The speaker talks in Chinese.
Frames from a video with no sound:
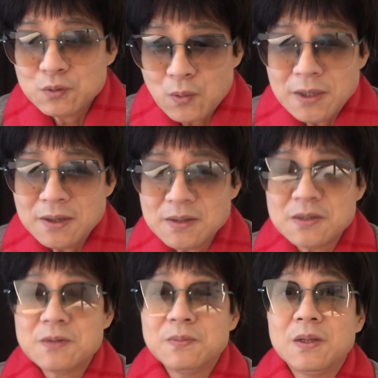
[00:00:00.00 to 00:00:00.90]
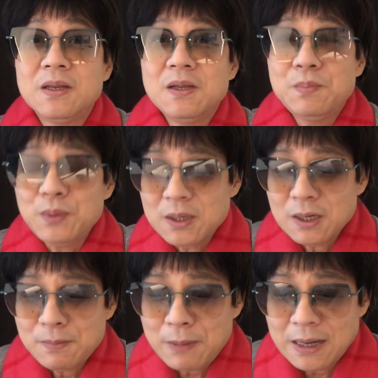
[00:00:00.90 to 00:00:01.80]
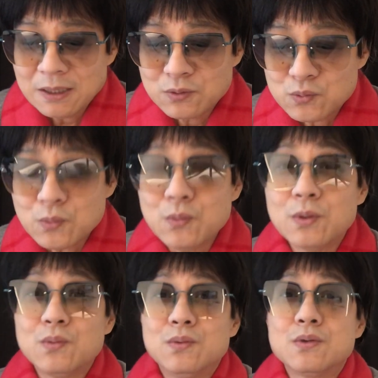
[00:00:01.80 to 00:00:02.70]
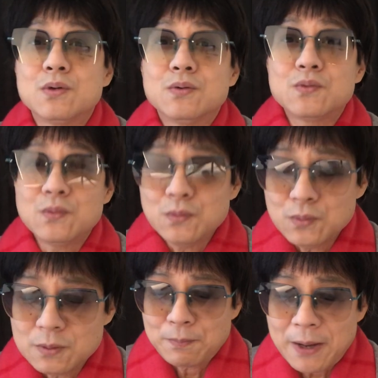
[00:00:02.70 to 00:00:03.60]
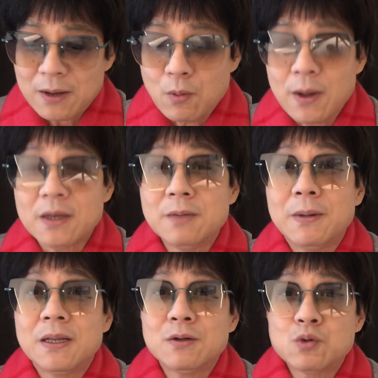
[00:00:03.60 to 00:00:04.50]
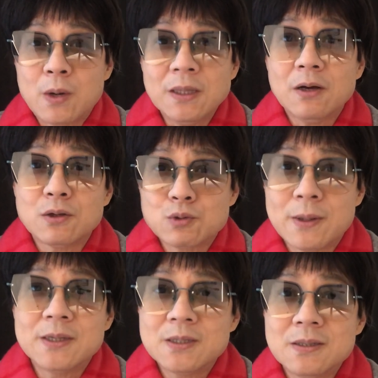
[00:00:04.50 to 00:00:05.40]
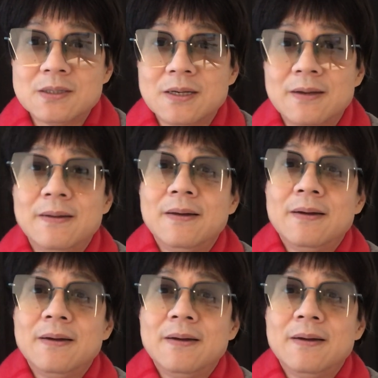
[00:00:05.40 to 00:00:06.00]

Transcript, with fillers: 关键是什么呢？你不应该把你中国的愚蠢、中的败坏，你把它传导到全世界。